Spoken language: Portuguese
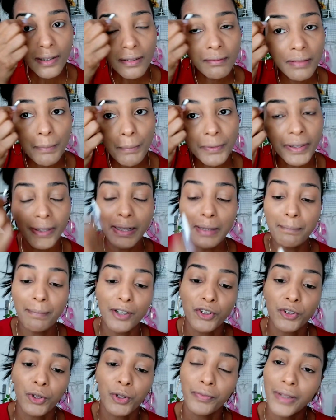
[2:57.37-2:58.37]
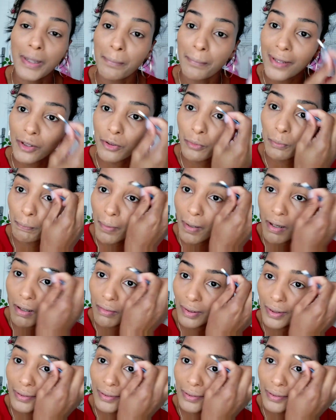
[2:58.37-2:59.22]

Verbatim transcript: Vou ter que limpar de novo, né? Por causa do pó.